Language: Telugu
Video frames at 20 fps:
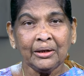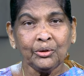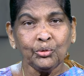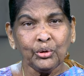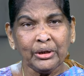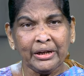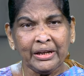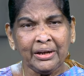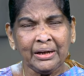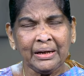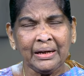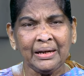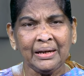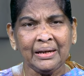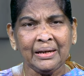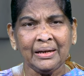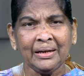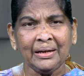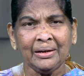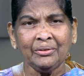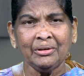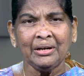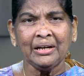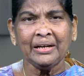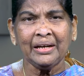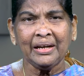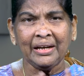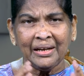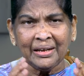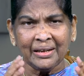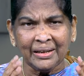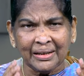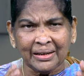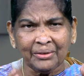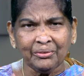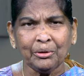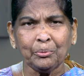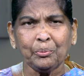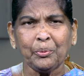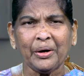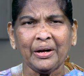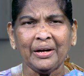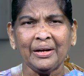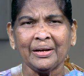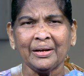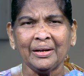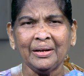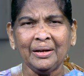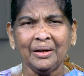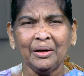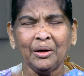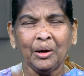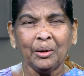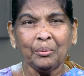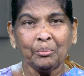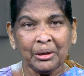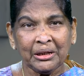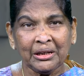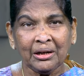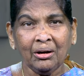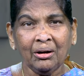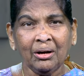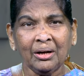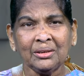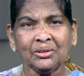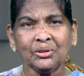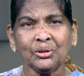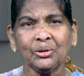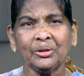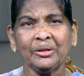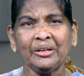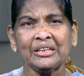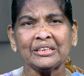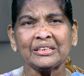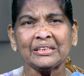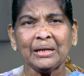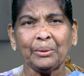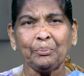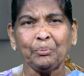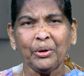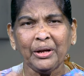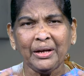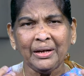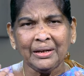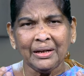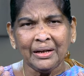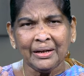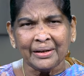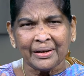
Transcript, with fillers: నాట్ ఓన్లీ హీ విల్ హియర్ అవర్ ప్రేయర్ బట్ ఆల్సో హీ సప్లై ఇన్ అ